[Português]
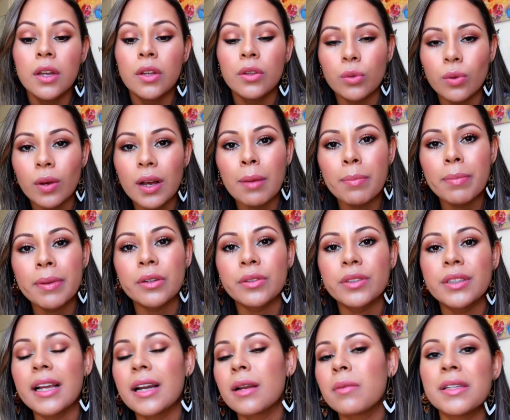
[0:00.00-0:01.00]
no cabelo
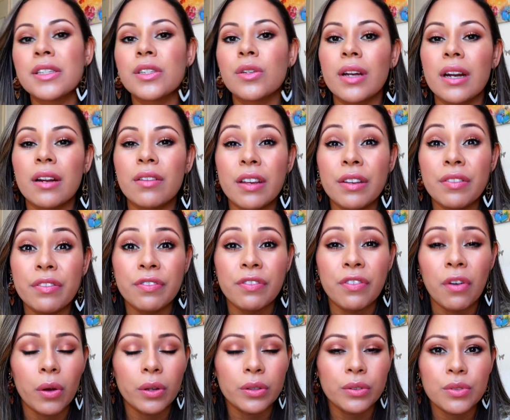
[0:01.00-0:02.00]
dela, mas eu gravei
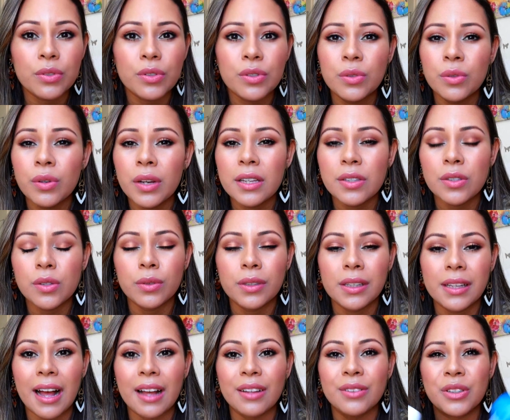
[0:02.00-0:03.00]
fotos do
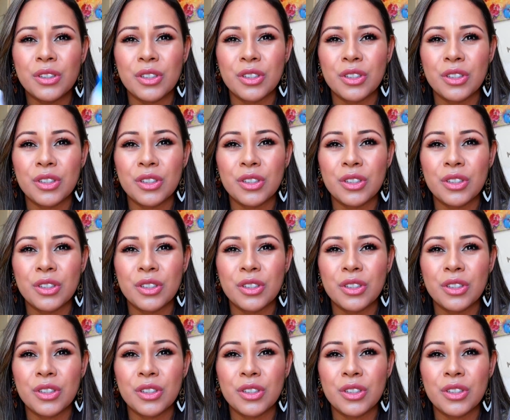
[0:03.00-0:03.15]
resultado.